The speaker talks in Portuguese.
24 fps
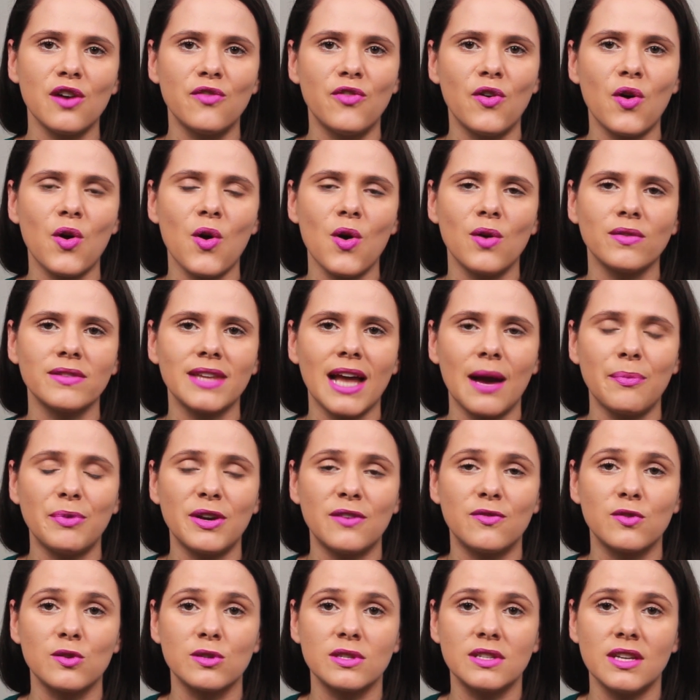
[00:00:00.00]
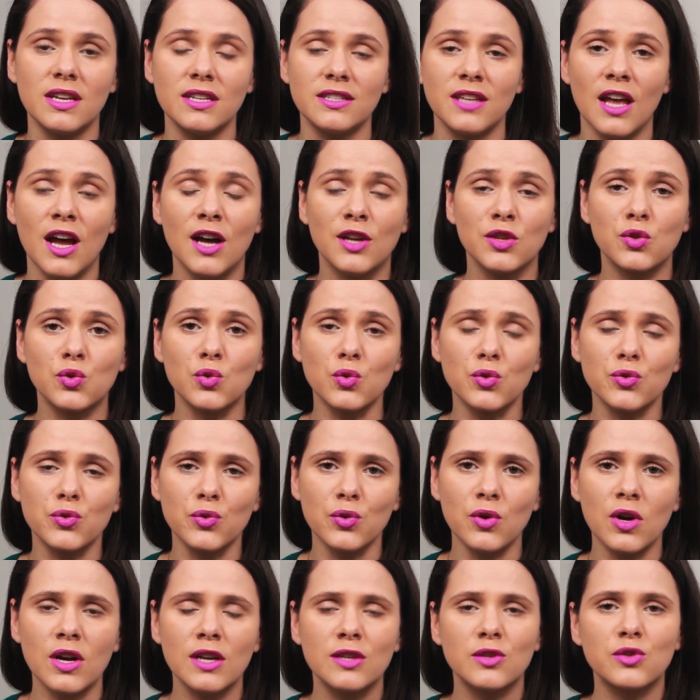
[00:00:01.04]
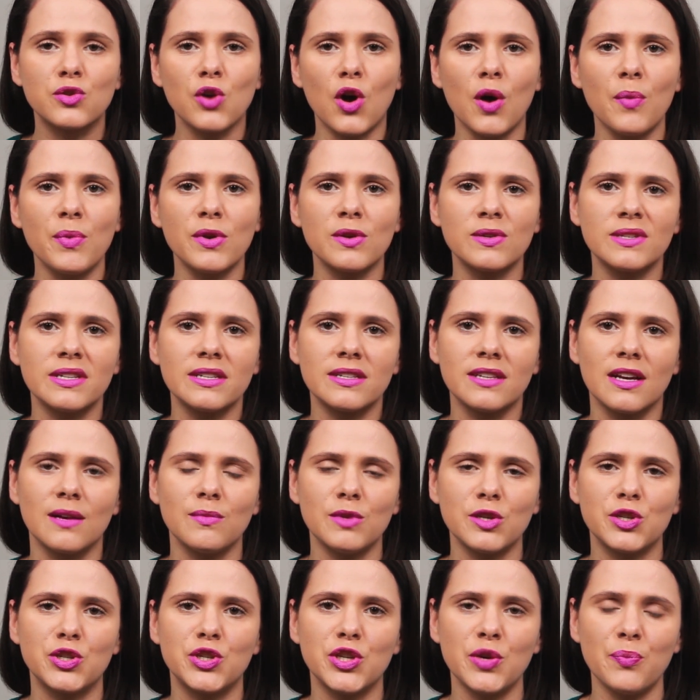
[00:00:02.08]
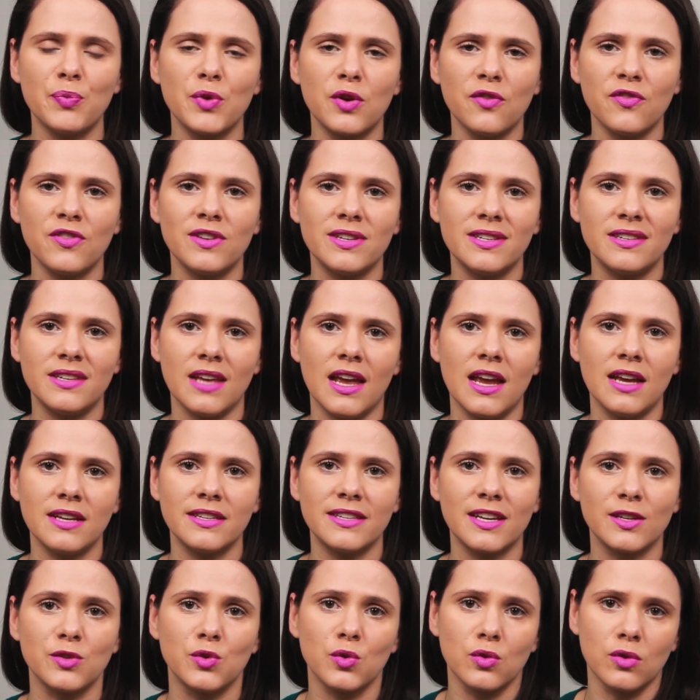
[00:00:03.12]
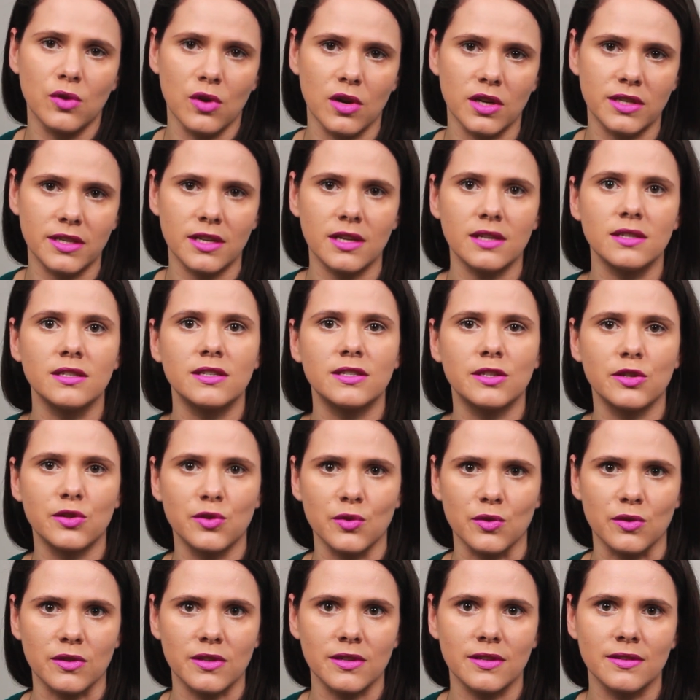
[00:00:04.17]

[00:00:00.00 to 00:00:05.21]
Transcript: eu vou contar para vocês tudo sobre os exames de proficiência do Goethe Institute.